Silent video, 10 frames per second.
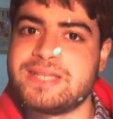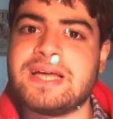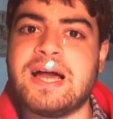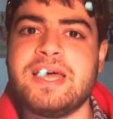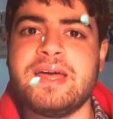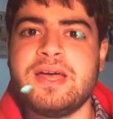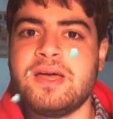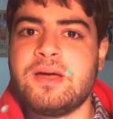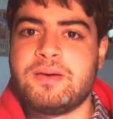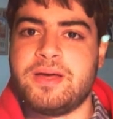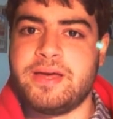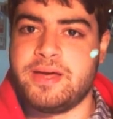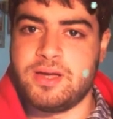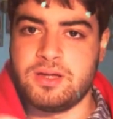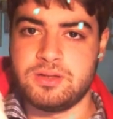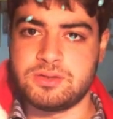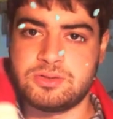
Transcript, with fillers: Natale eh,